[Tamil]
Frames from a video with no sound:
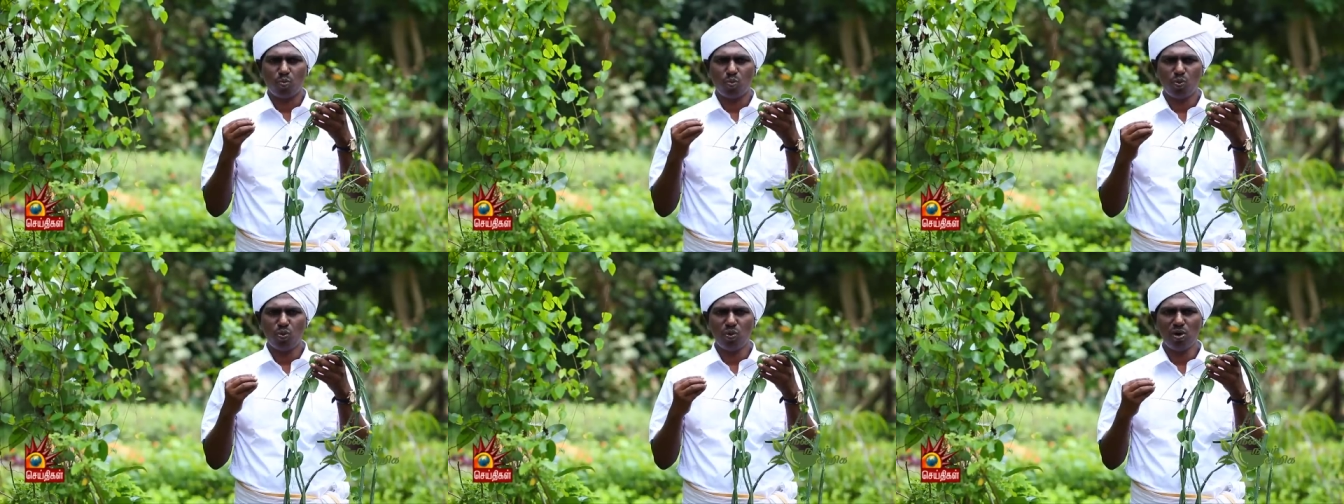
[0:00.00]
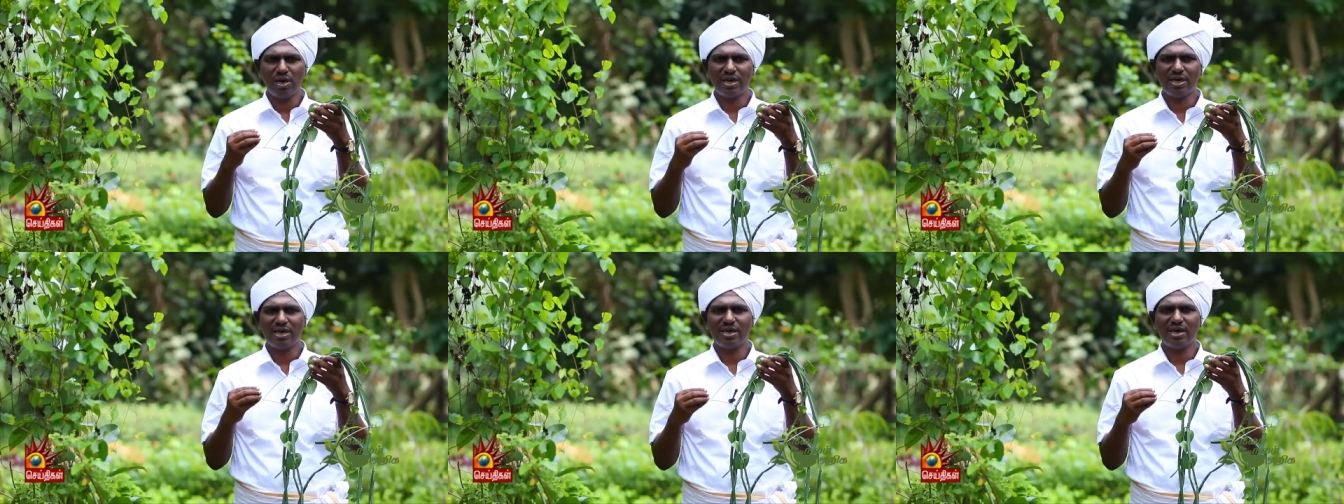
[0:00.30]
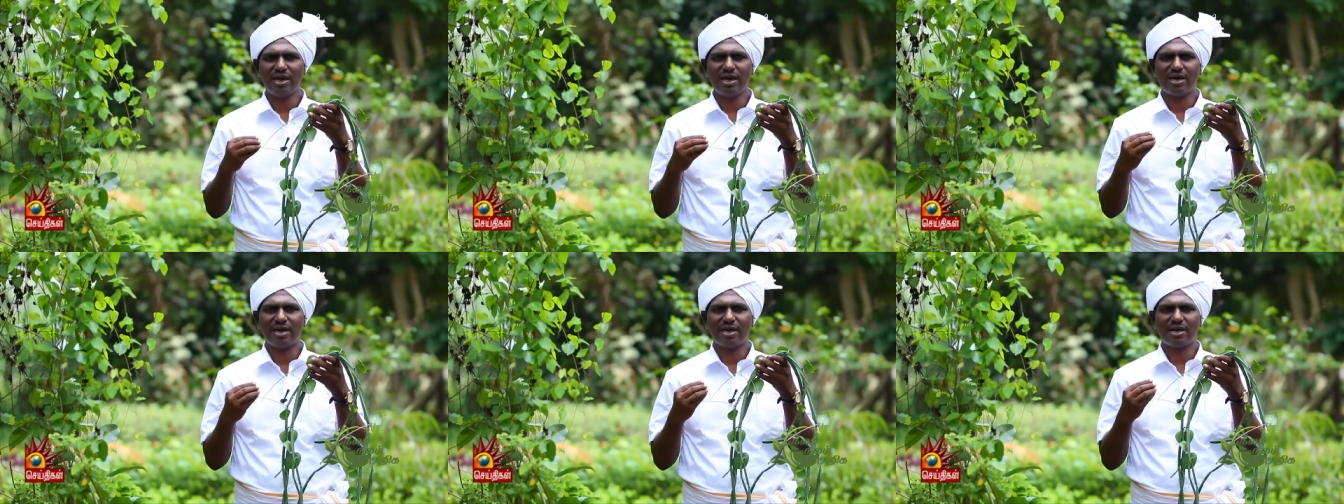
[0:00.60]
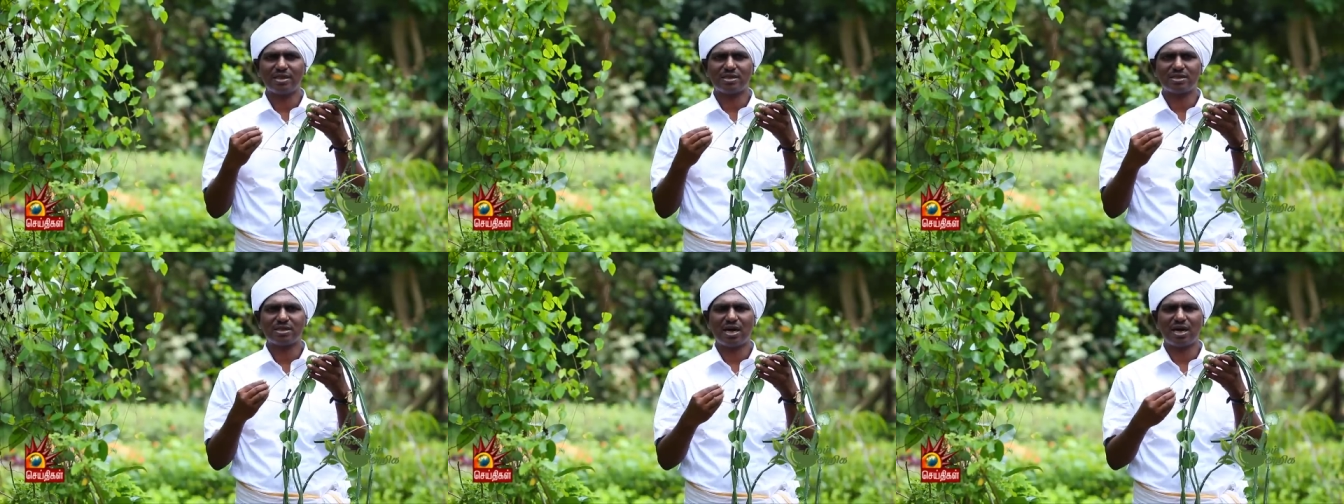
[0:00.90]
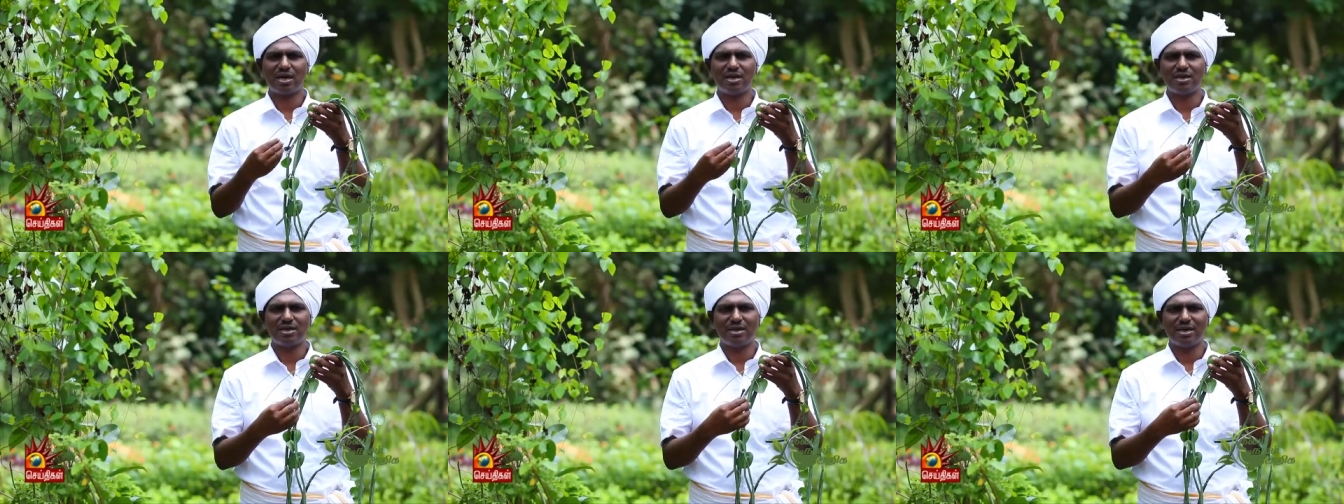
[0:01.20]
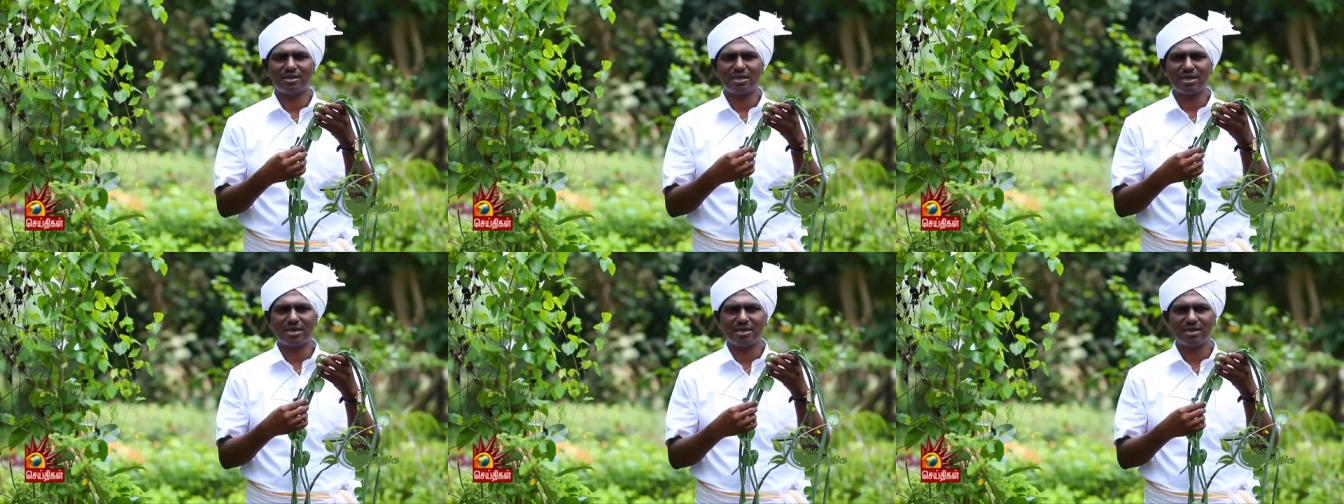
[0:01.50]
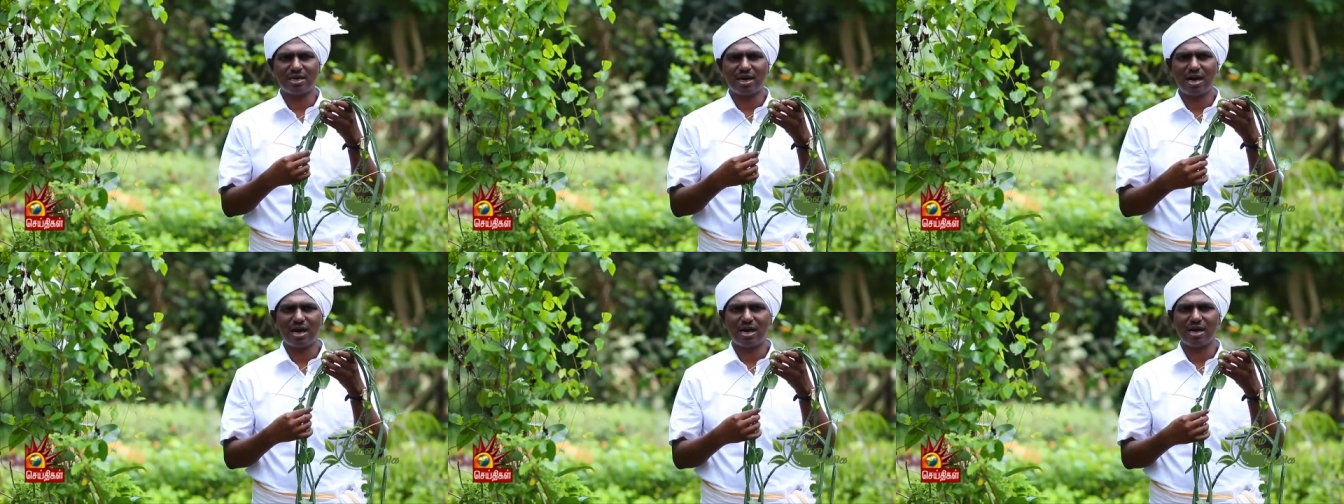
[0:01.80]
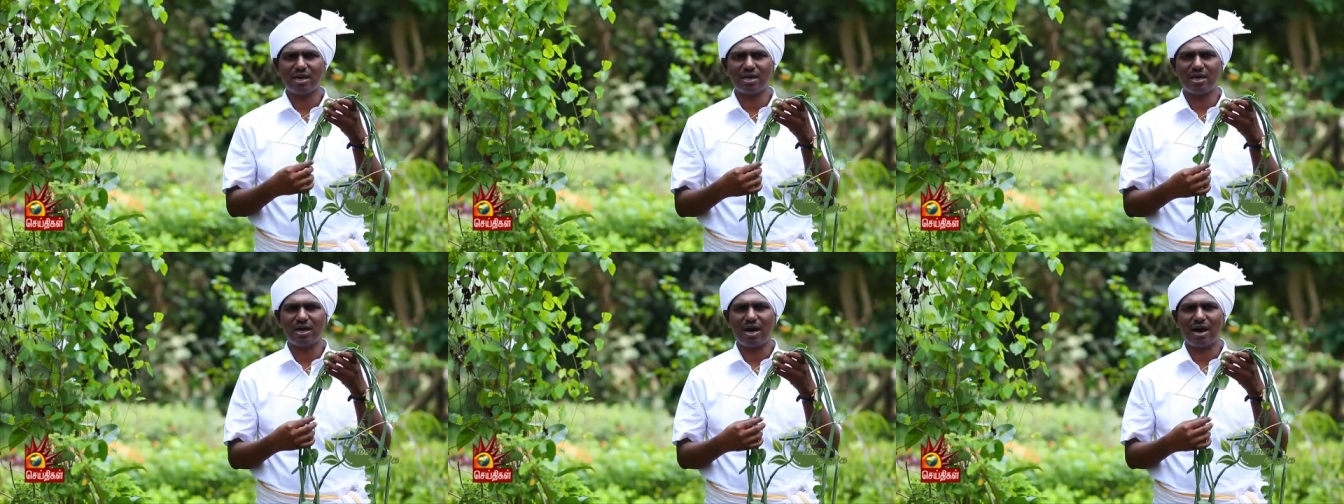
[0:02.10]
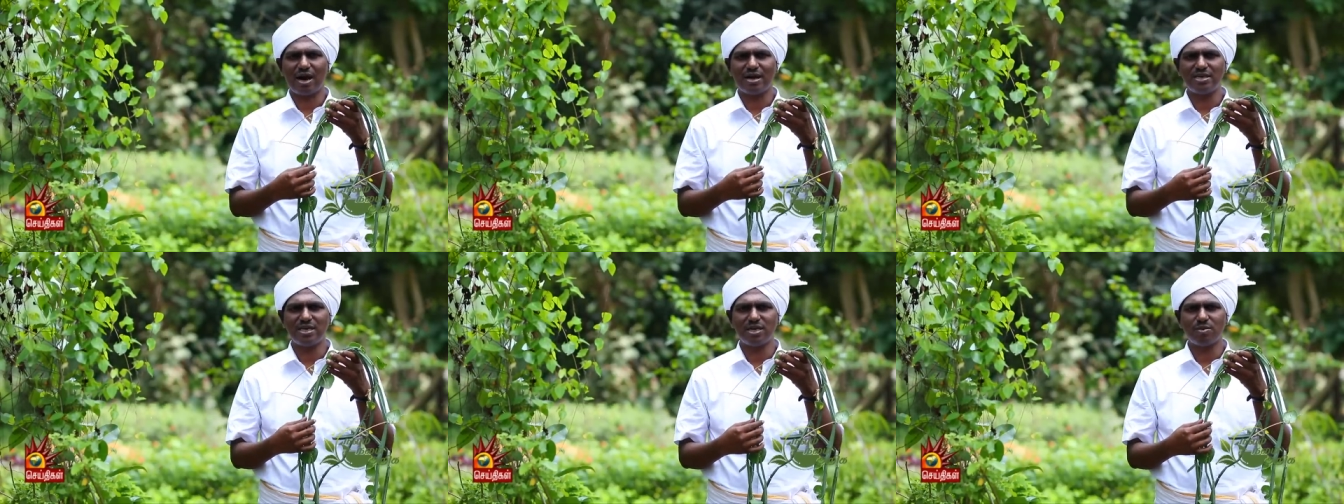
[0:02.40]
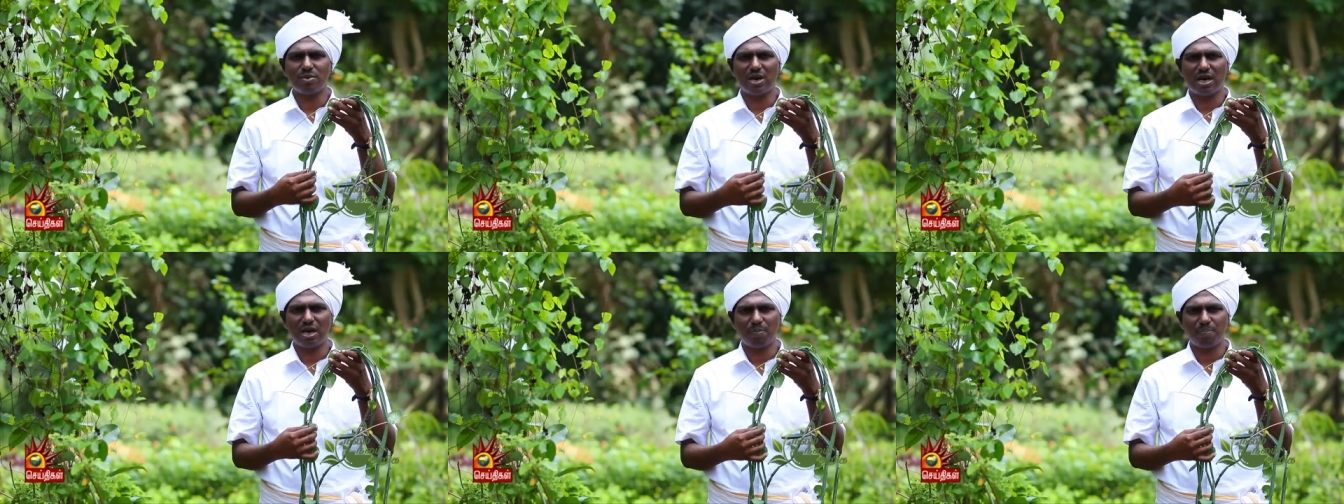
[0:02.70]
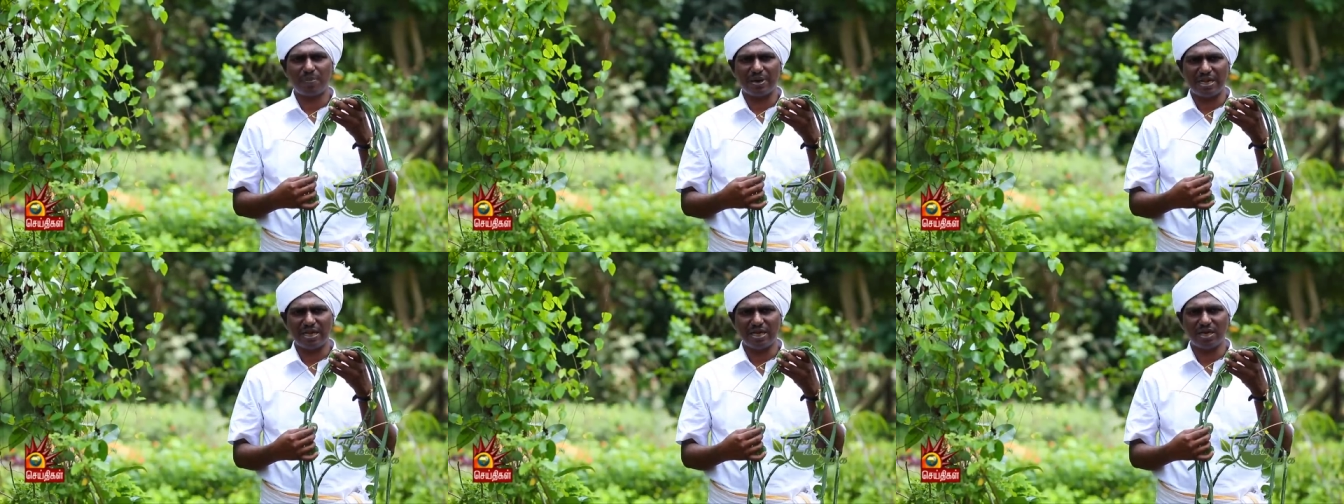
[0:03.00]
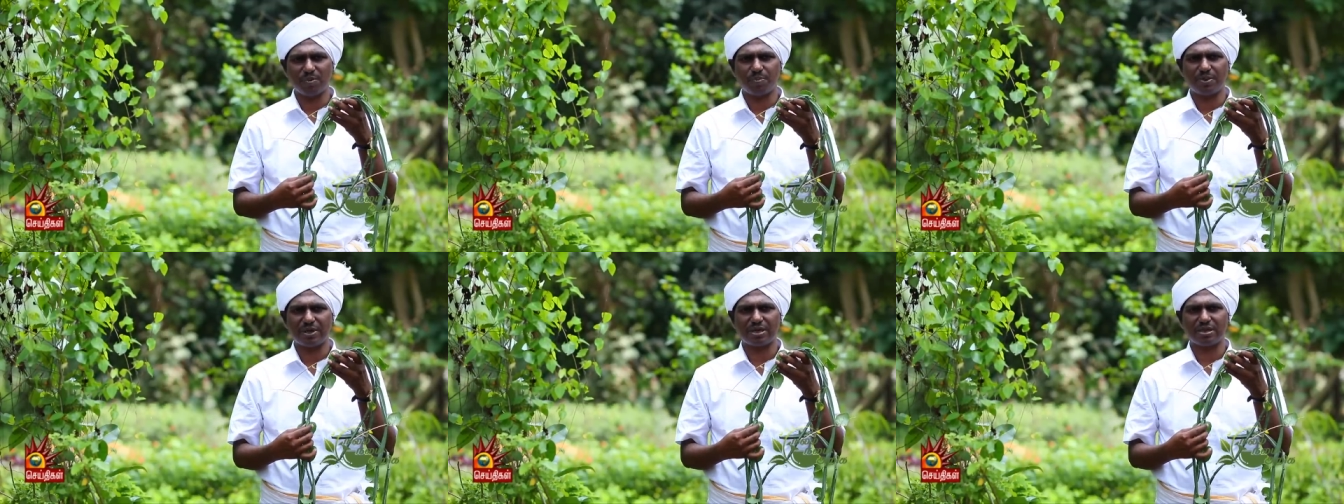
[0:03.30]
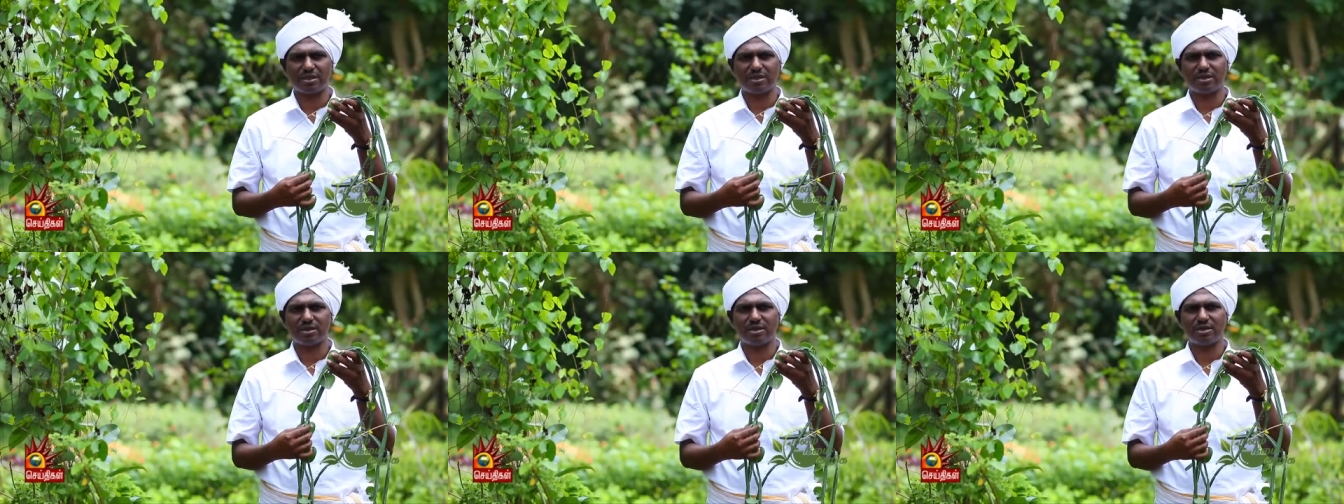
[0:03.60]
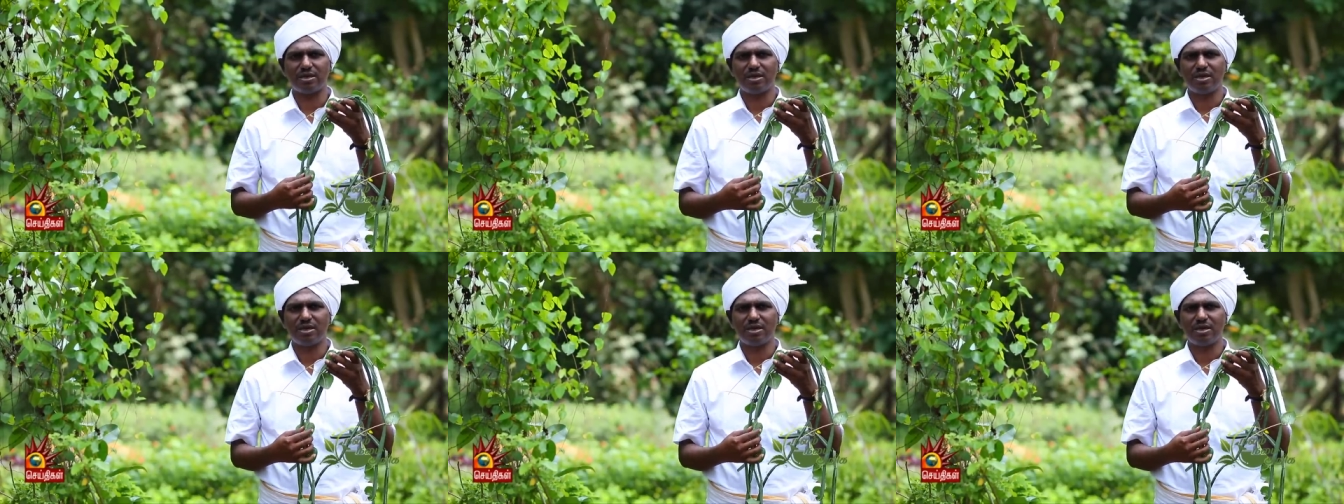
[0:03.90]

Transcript: மூலிகையே தான் எதற்காக அதிகமாக படைக்கப்பட்டது